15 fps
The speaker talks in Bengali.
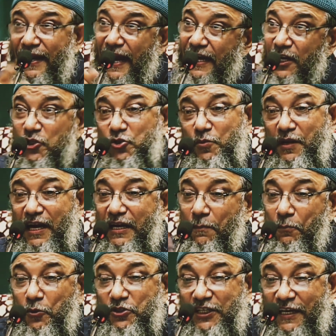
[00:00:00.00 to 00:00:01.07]
ন্যাংটা ছবির একটা
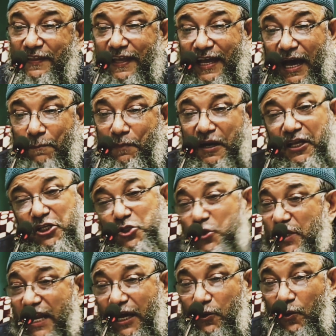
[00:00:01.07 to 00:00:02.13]
পোস্টার দেখে আপনার
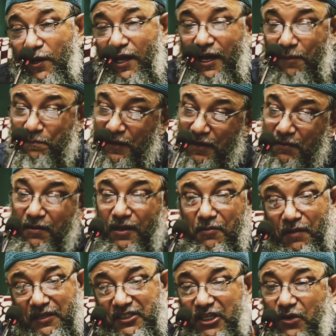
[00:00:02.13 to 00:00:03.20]
কিছুই লাগলো না আপনার
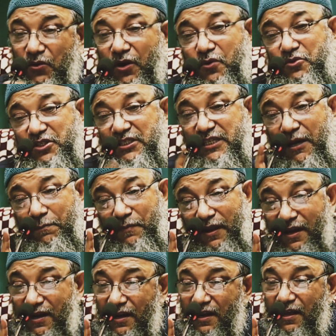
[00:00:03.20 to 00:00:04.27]
ইমান চেক করা উচিত যে
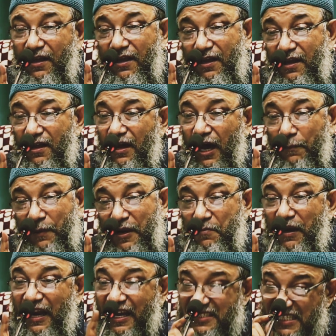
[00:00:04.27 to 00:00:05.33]
আপনার আপনার
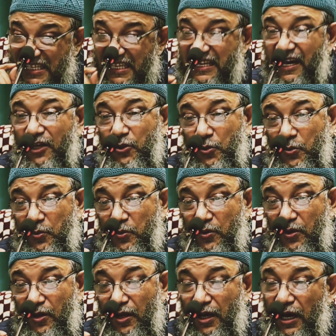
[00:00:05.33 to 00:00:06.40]
ইমান আছে কি না আদৌ
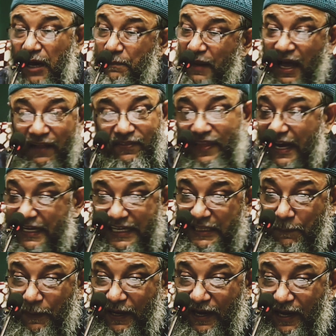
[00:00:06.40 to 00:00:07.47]
আপনি হাত দিয়ে
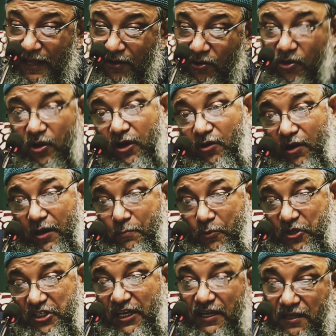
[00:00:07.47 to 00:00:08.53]
আটকাতে পারেন না ওই লোকের অনেক
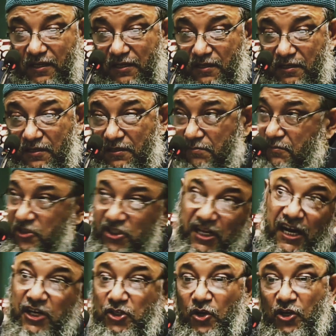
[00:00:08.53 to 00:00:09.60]
পয়সা
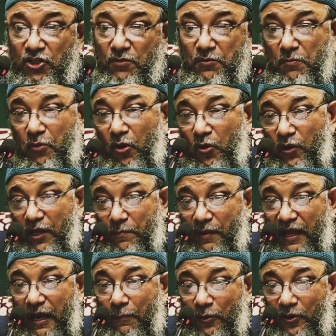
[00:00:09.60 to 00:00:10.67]
সিলেট শহরে সবচেয়ে বড় লোকের
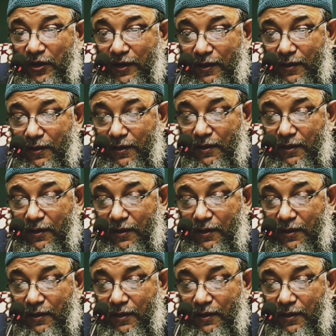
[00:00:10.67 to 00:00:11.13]
বিজ্ঞাপন এটা